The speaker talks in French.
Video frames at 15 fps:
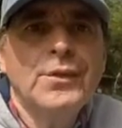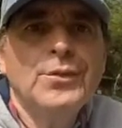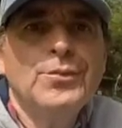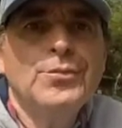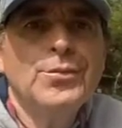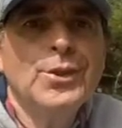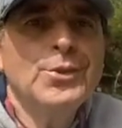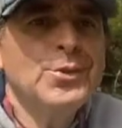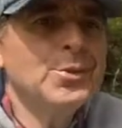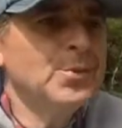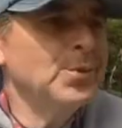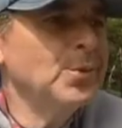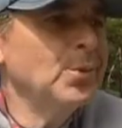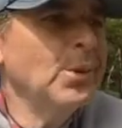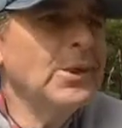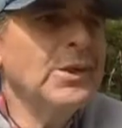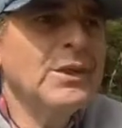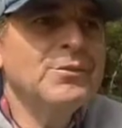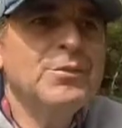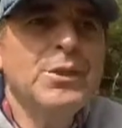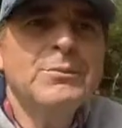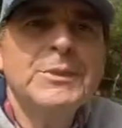Une fois que tu crois
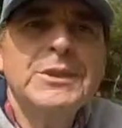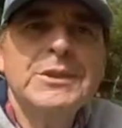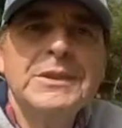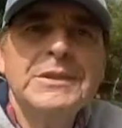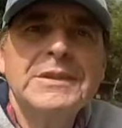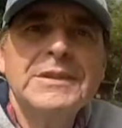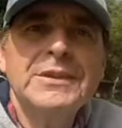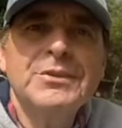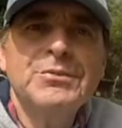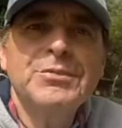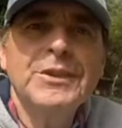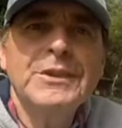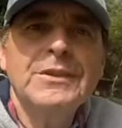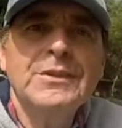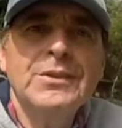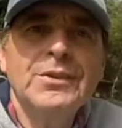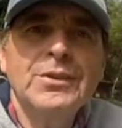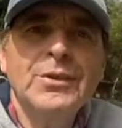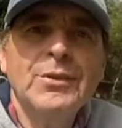l'avoir maîtrisé, en fait,